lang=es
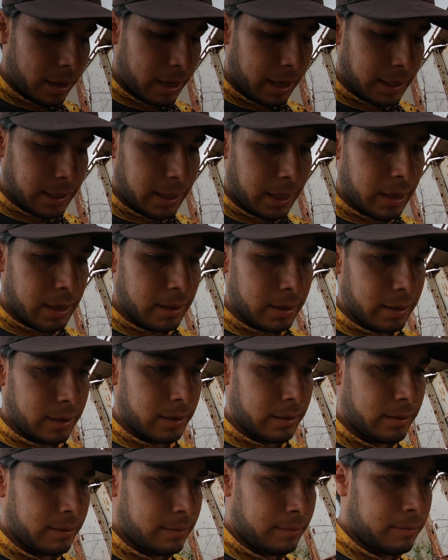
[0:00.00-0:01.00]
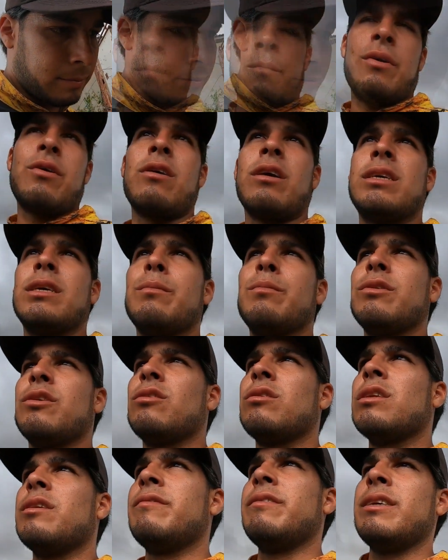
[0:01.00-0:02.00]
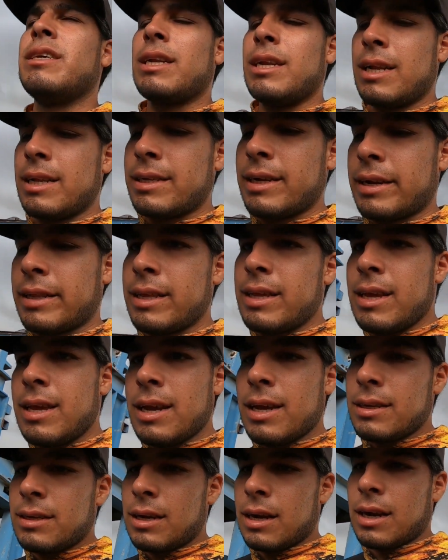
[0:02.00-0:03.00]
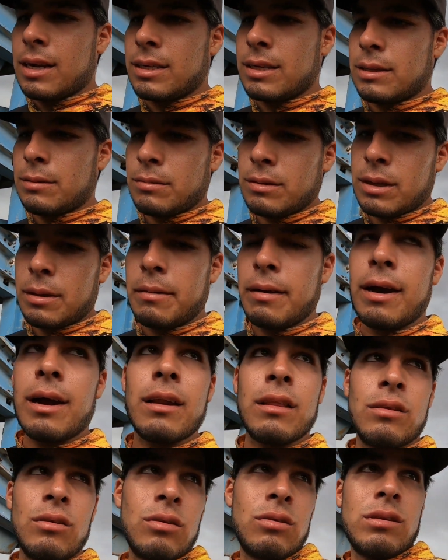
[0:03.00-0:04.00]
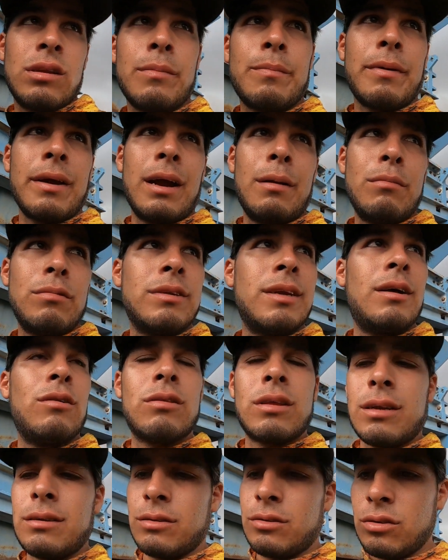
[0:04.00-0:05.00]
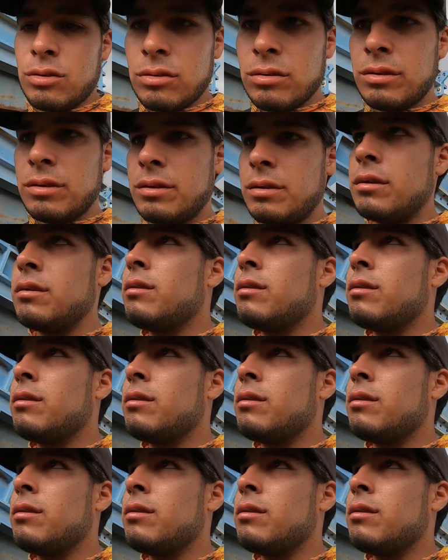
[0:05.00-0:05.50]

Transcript: excelente bueno ya se pusieron difíciles las ardillas alcanzamos a bajar dos le pegamos a otras dos